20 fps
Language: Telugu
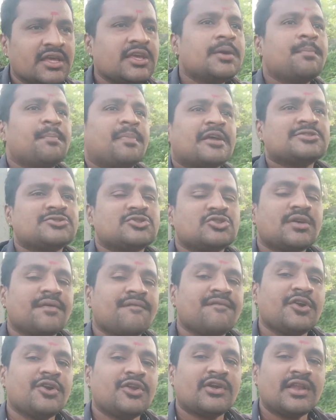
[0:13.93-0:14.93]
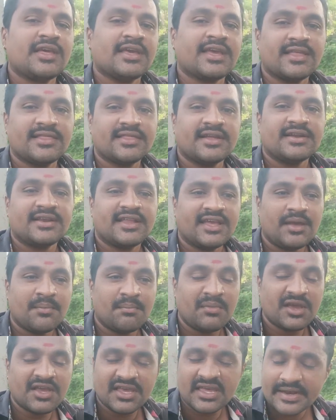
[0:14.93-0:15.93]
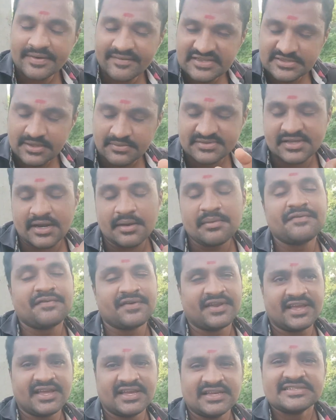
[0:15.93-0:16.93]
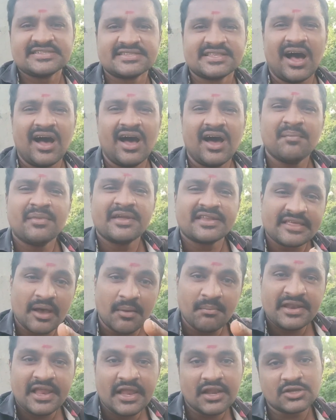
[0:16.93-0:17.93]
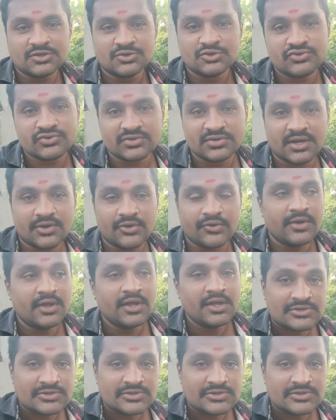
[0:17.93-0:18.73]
ఈ ప్రస్తుతం వీడియోలో ఏంటంటే మీకు ఇరవై సబ్స్క్రైబ్లు ఫ్రీగా ఇస్తా మీరు తమ్మునైల్లో చూసుంటారు